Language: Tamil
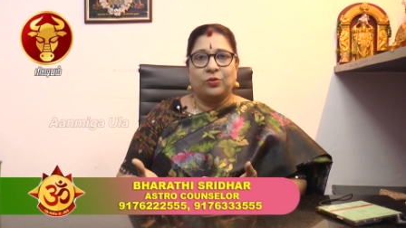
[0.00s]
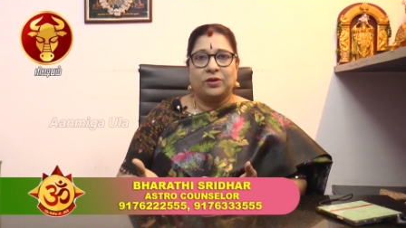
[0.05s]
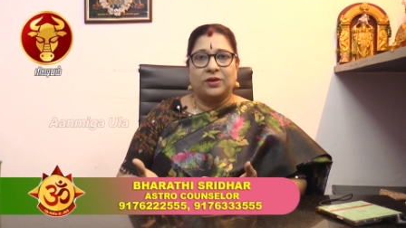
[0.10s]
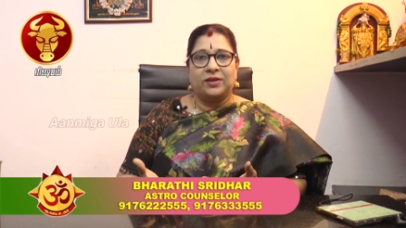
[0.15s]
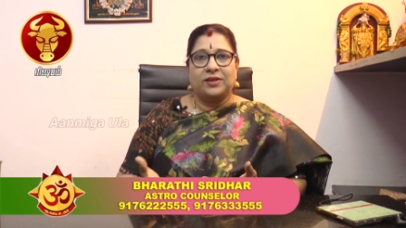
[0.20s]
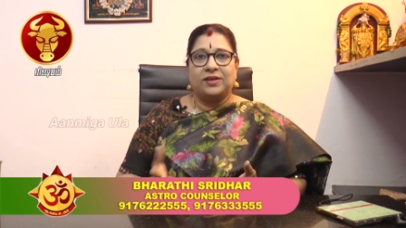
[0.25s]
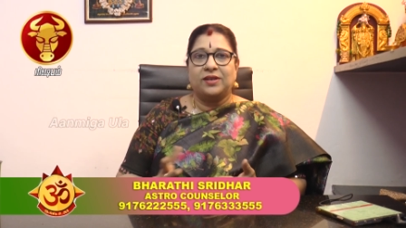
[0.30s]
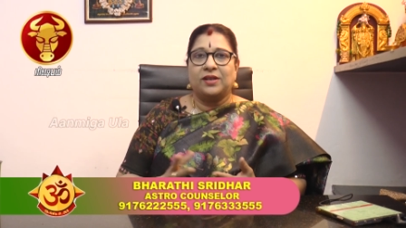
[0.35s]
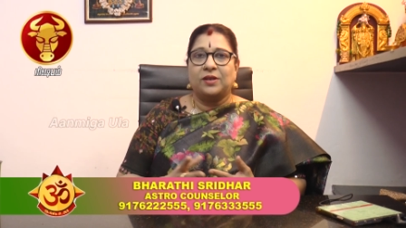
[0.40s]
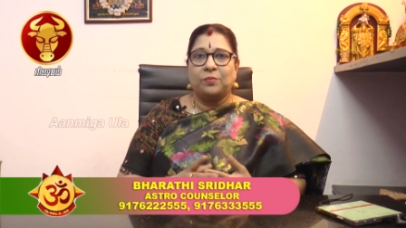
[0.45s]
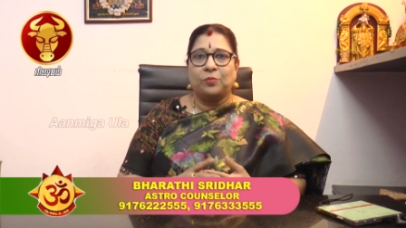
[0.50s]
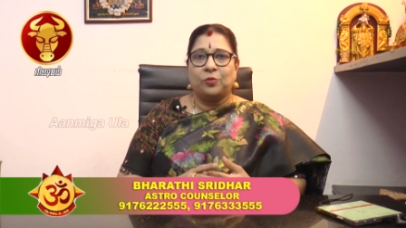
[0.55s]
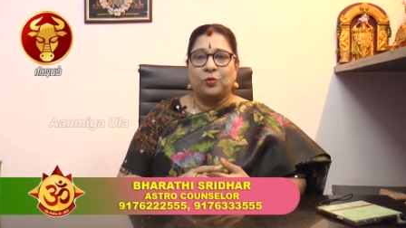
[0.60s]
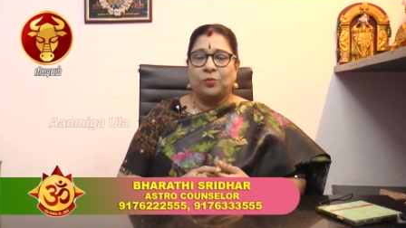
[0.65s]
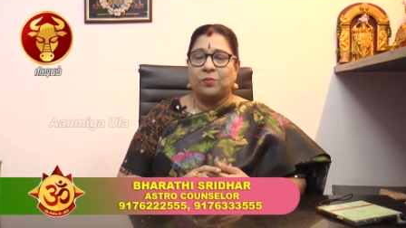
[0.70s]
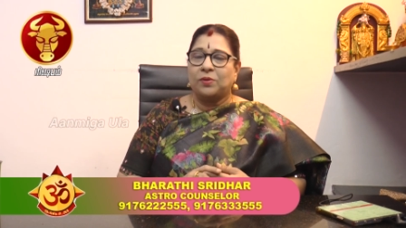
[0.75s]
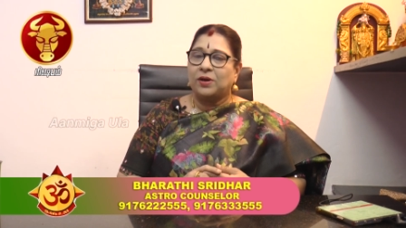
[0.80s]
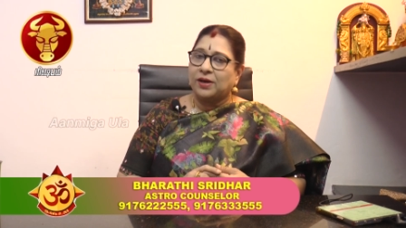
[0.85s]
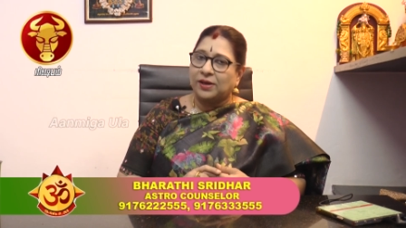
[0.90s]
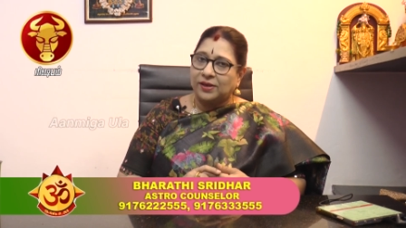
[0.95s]
ஒரு டின்னர்
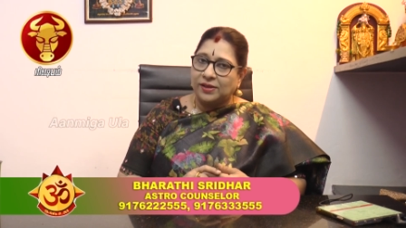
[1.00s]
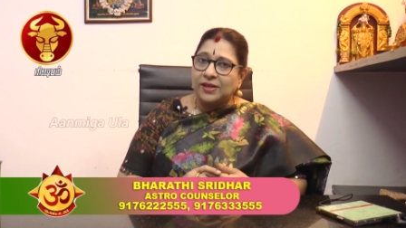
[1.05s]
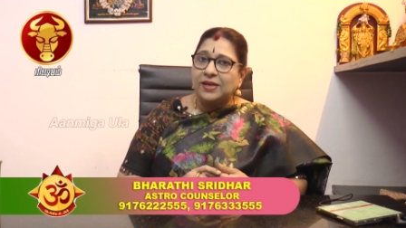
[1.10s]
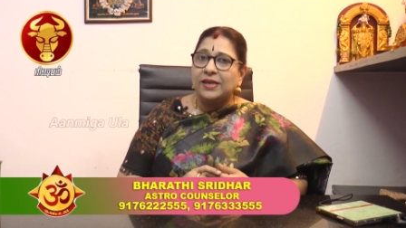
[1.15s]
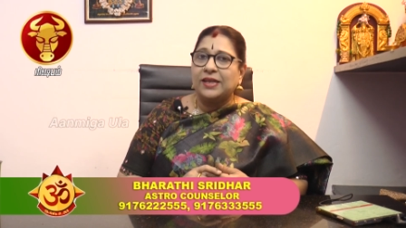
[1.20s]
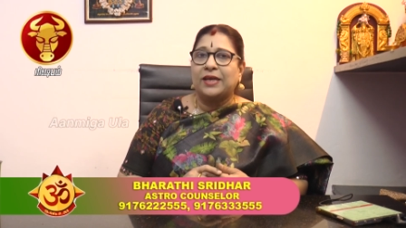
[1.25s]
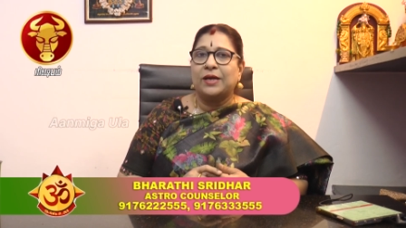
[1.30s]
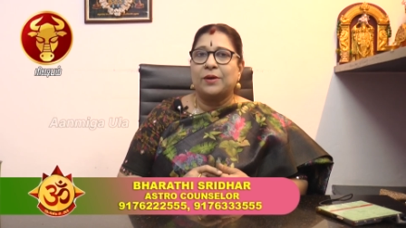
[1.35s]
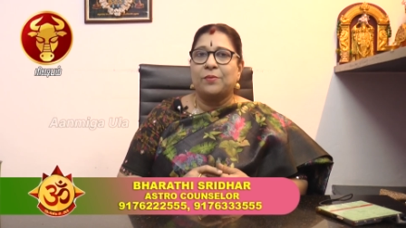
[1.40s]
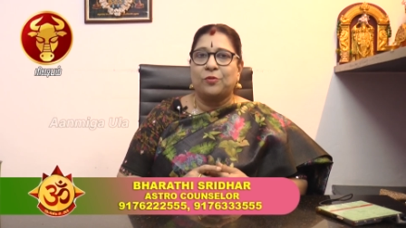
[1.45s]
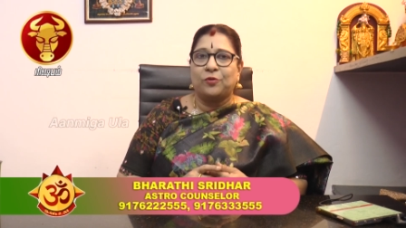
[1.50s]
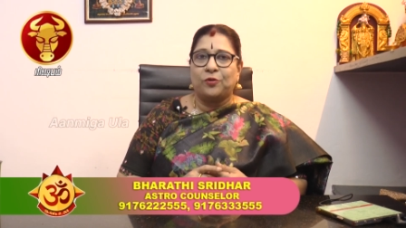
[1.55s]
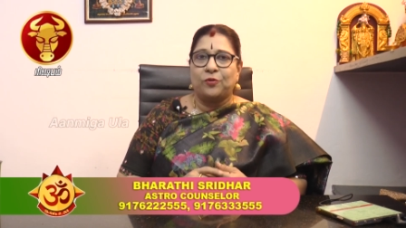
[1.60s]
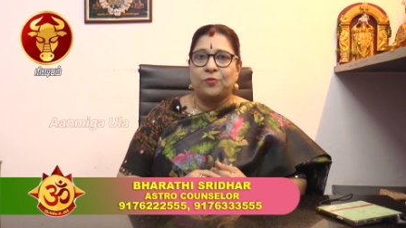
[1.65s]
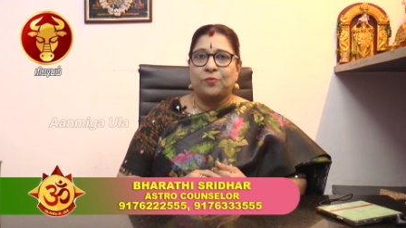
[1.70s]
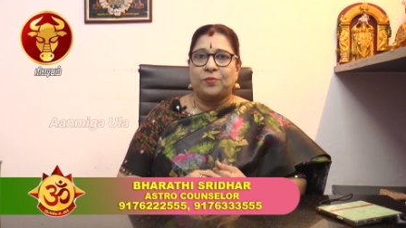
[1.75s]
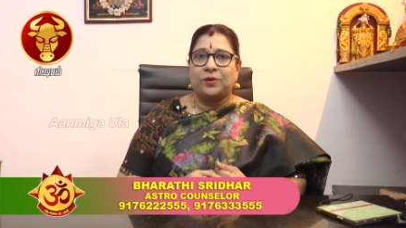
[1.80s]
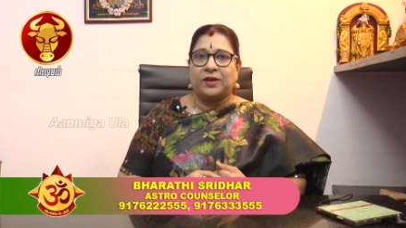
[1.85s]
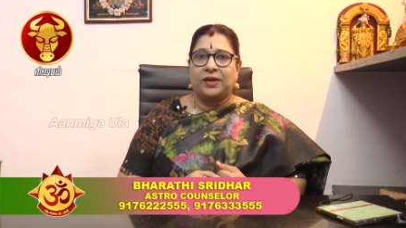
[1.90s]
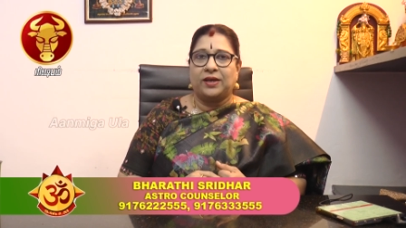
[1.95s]
போகணுமாங்கிறத நீங்கள்
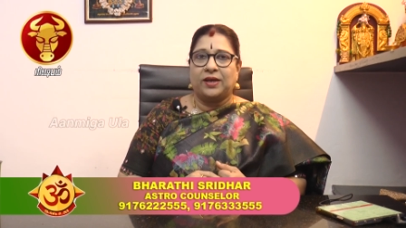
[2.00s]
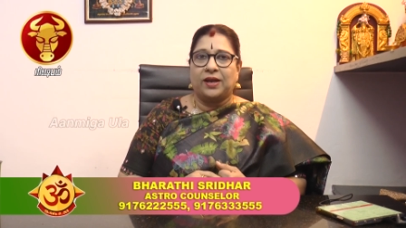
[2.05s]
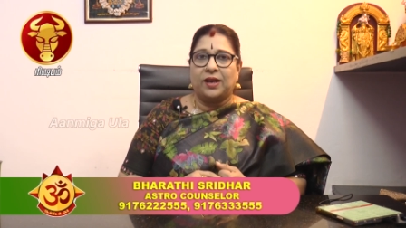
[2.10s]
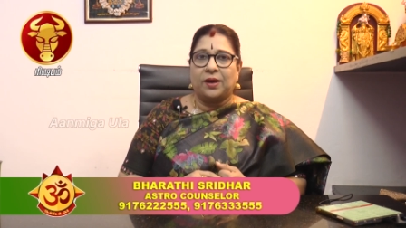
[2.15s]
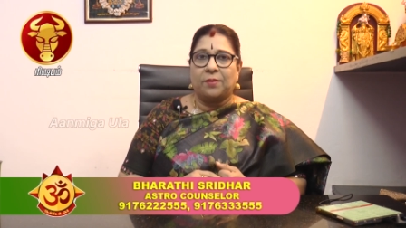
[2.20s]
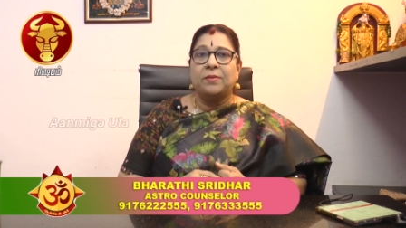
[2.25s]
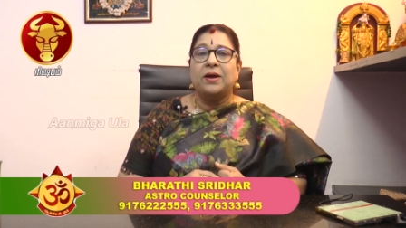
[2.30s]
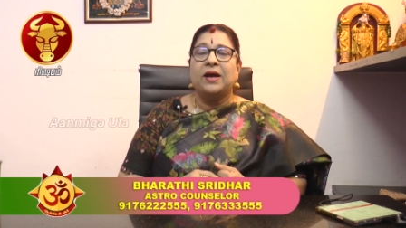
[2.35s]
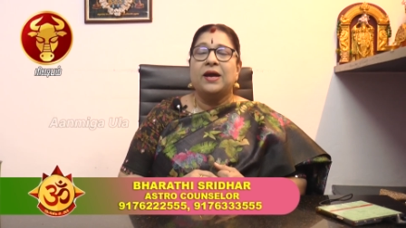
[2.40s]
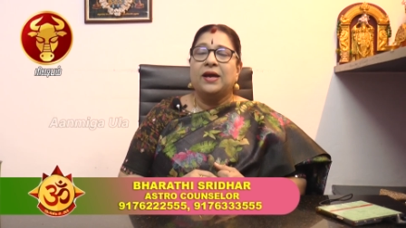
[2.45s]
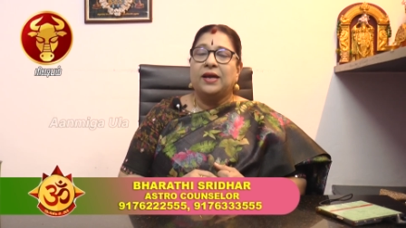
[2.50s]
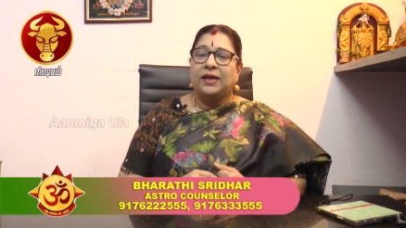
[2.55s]
முடிவு பண்ணிக்கலாம்